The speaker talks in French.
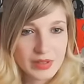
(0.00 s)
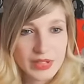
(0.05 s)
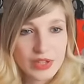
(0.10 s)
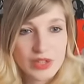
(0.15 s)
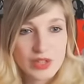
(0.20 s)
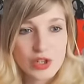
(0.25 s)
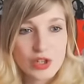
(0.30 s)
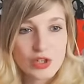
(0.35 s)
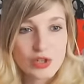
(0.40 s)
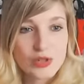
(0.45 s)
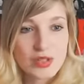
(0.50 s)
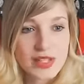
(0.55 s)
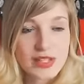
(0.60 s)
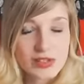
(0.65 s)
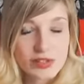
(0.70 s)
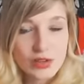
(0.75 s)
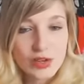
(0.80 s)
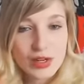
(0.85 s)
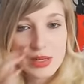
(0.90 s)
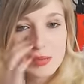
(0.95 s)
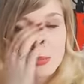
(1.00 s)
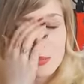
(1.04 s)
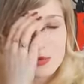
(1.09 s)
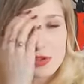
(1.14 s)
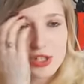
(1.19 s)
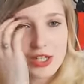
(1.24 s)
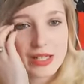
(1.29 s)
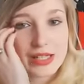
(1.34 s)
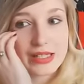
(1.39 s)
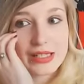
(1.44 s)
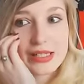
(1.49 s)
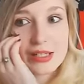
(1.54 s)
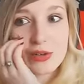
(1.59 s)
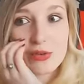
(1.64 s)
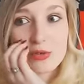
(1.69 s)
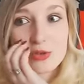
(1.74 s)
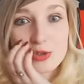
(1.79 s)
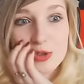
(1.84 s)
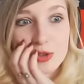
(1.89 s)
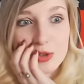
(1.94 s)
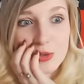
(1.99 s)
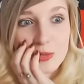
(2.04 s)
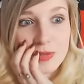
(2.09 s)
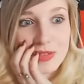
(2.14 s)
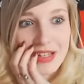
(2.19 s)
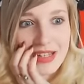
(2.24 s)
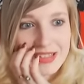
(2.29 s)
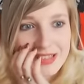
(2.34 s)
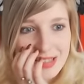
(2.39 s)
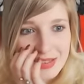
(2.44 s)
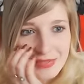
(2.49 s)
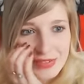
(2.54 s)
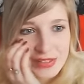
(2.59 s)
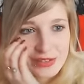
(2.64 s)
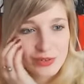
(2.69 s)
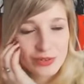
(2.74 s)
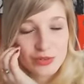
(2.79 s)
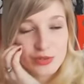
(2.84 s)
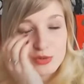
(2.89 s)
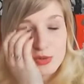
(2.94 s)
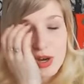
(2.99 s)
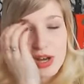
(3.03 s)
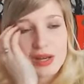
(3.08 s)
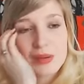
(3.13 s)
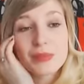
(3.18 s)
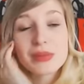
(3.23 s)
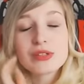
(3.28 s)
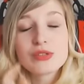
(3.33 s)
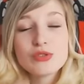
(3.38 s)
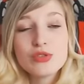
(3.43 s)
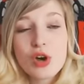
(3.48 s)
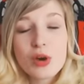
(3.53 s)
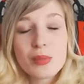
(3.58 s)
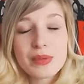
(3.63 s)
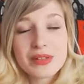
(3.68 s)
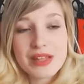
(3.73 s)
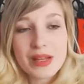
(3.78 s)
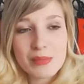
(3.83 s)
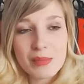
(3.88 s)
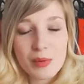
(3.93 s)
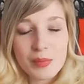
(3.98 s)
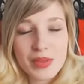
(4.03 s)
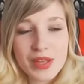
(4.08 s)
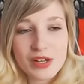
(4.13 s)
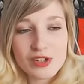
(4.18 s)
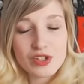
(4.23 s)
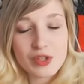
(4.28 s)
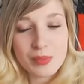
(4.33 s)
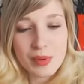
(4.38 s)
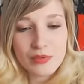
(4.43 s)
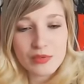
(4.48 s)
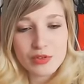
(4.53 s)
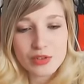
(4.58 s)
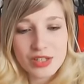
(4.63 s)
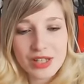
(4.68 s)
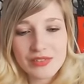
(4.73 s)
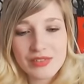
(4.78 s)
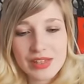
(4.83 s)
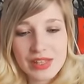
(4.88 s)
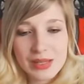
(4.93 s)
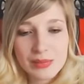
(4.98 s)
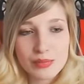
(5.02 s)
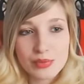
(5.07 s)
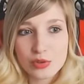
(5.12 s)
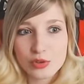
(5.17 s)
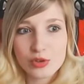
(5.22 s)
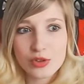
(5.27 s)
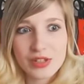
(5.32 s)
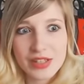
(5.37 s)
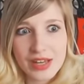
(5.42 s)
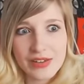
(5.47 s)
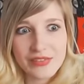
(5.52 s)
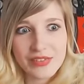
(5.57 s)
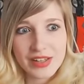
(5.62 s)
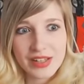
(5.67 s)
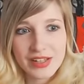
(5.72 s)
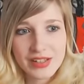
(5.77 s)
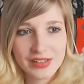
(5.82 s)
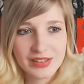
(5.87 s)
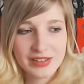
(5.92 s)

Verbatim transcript: Je suis désolée mon chéri, on s'occupe très très vite de toi, mais tu dormais tellement bien que j'ai pas voulu te réveiller pour te gaver.